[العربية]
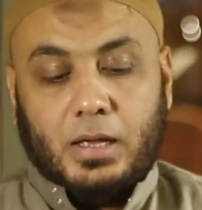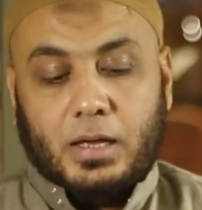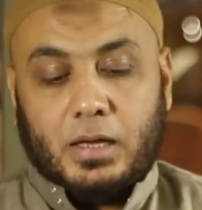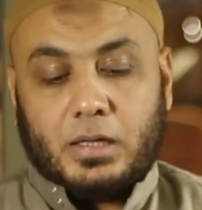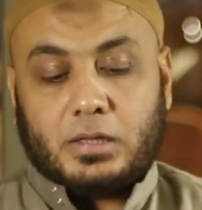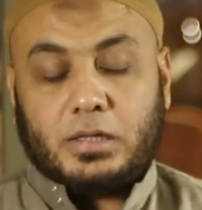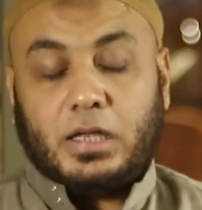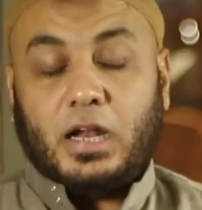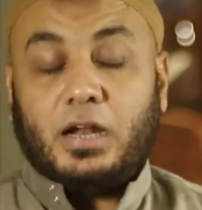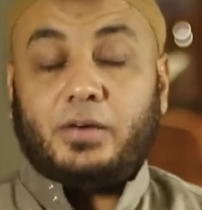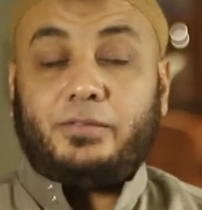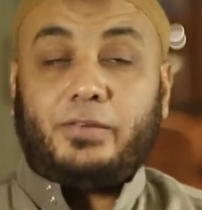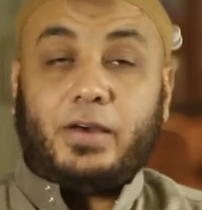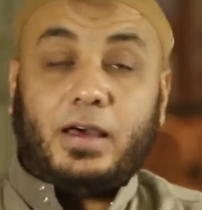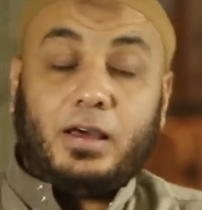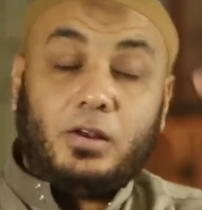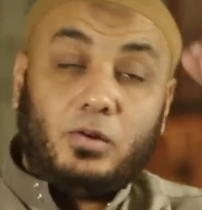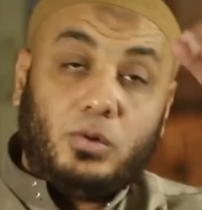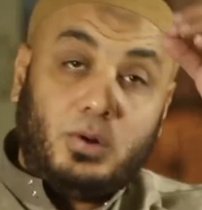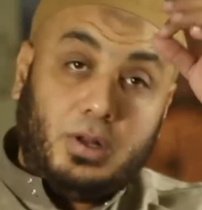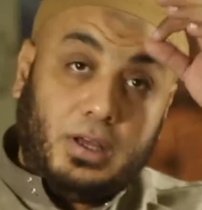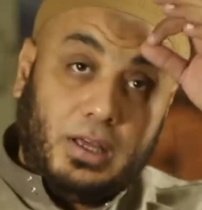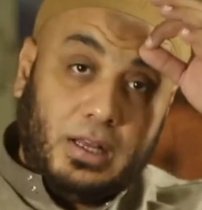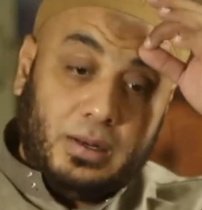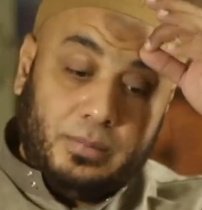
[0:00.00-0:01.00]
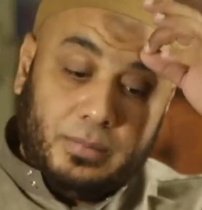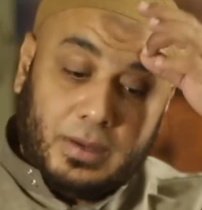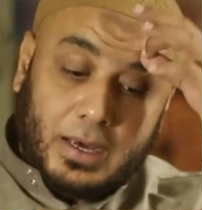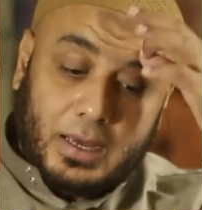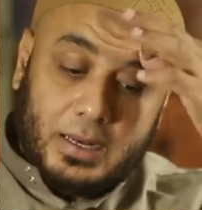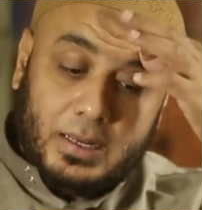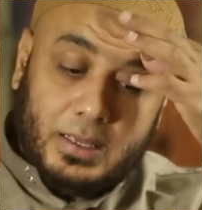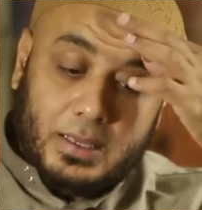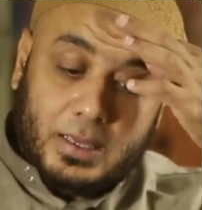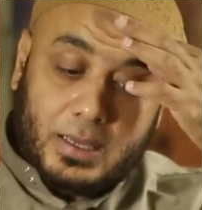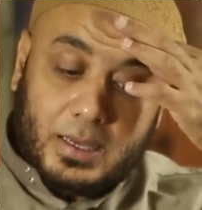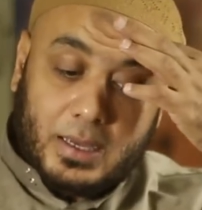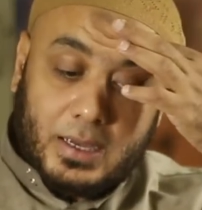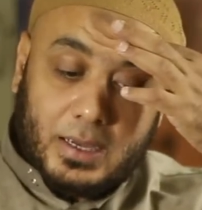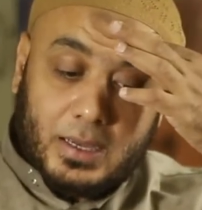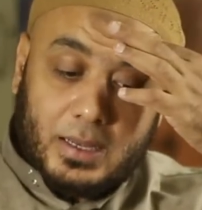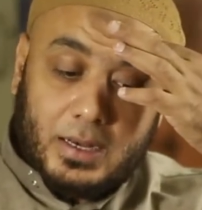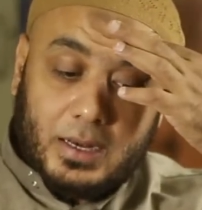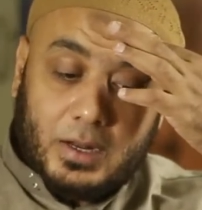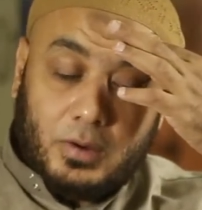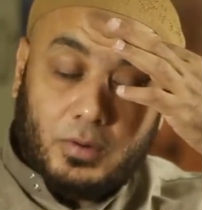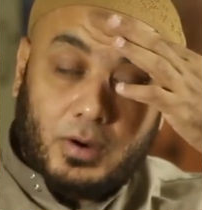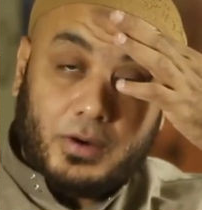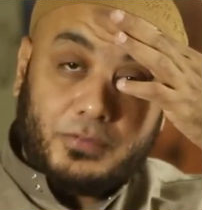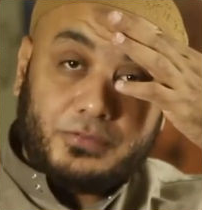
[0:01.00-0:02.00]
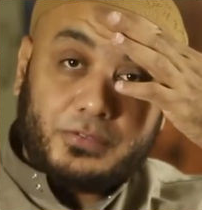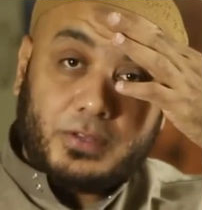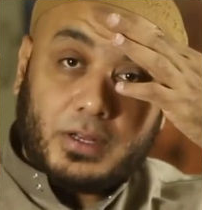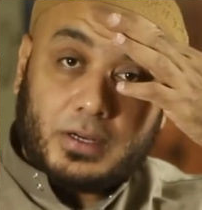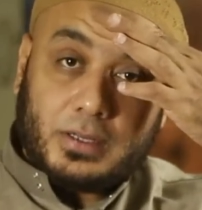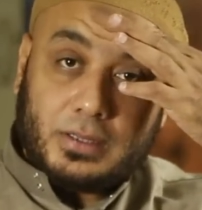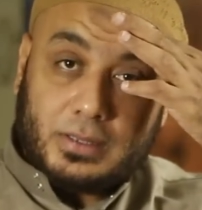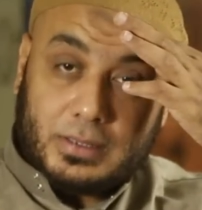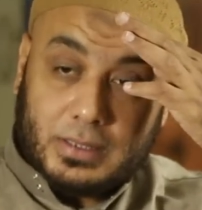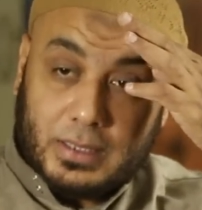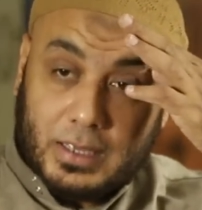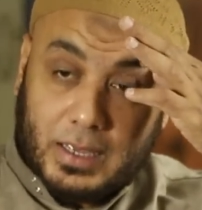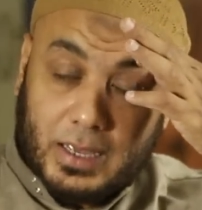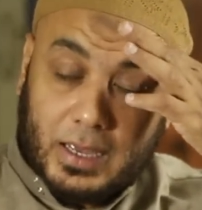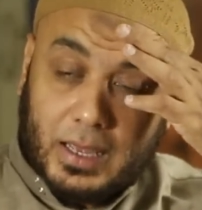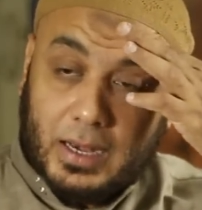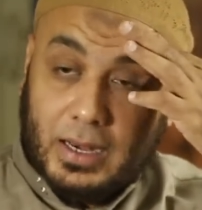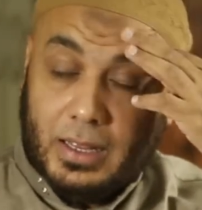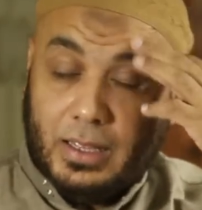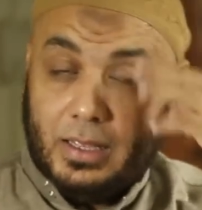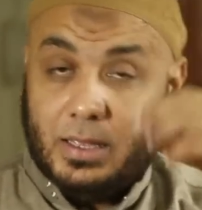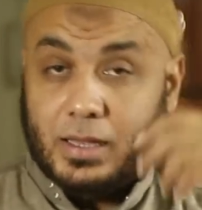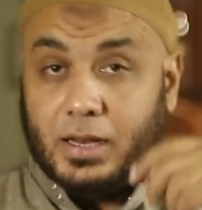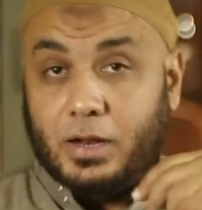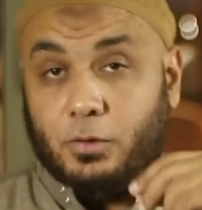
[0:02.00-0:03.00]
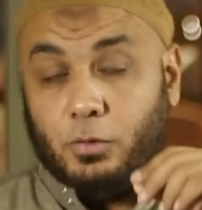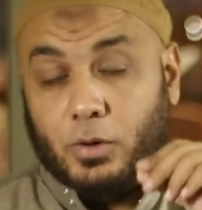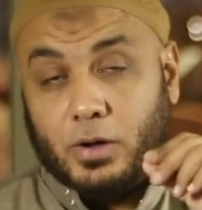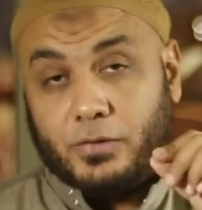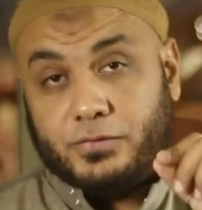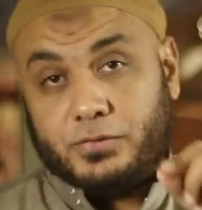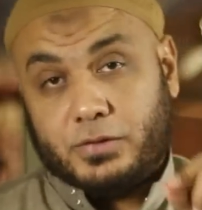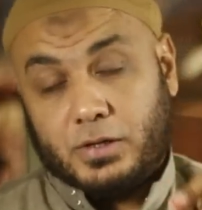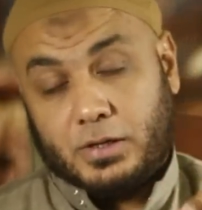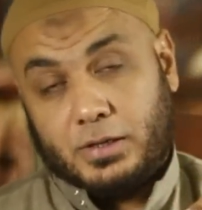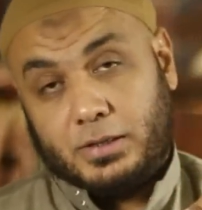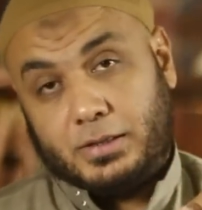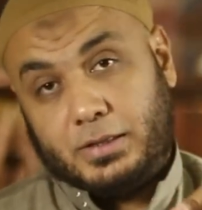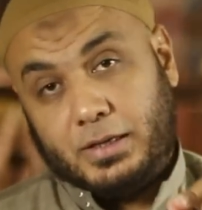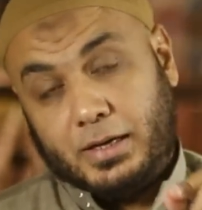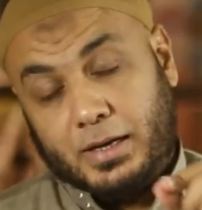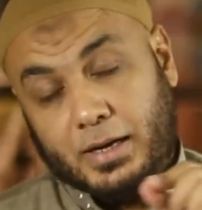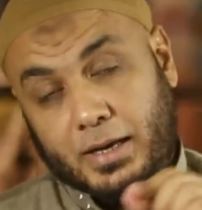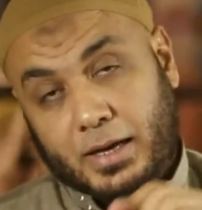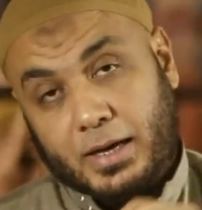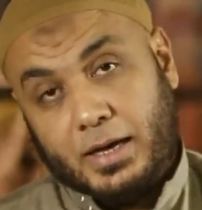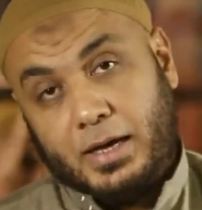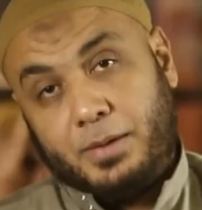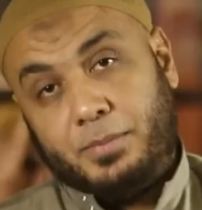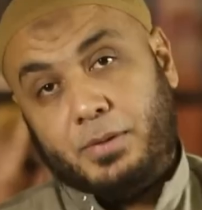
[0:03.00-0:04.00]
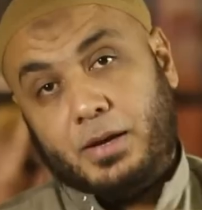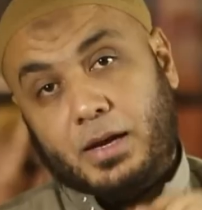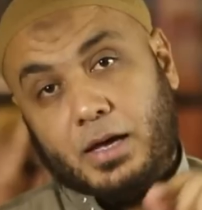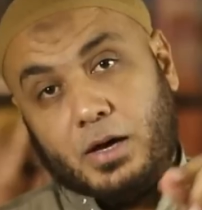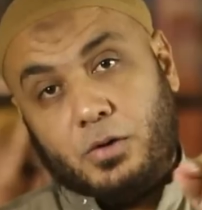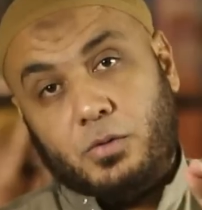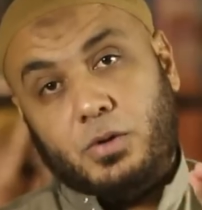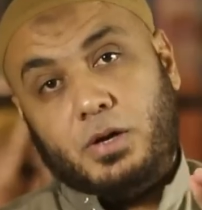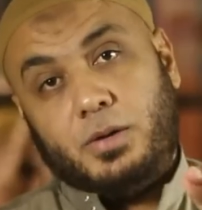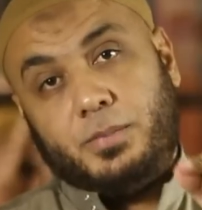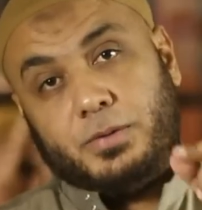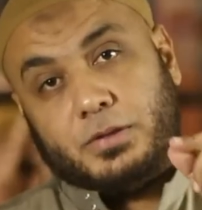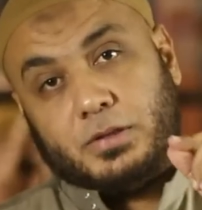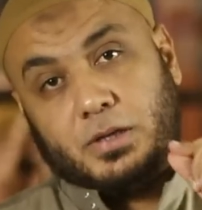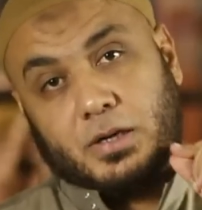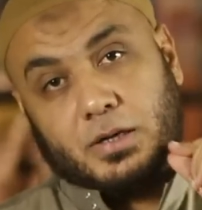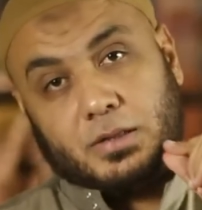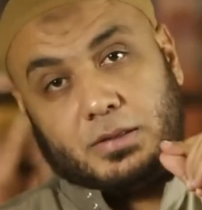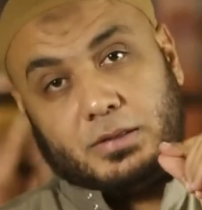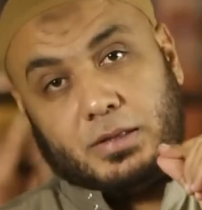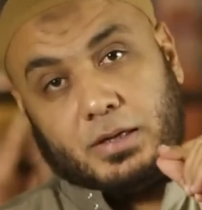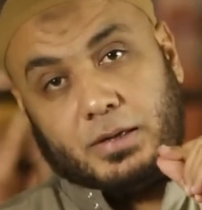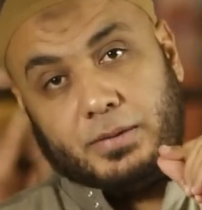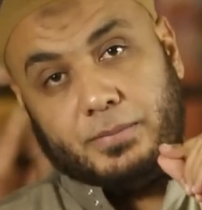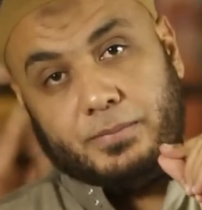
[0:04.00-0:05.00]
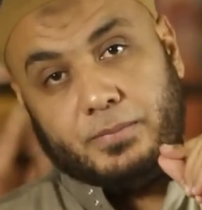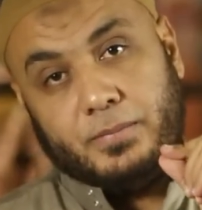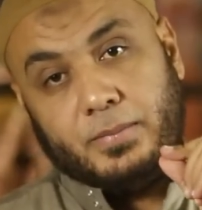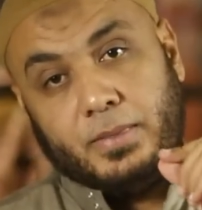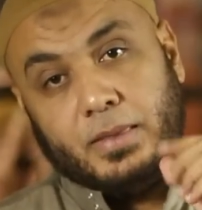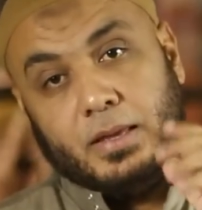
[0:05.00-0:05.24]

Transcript: اختلف أهل العلم عليها لو أفطرت هل هي لو أفطرت الحامل أو اللي بترضع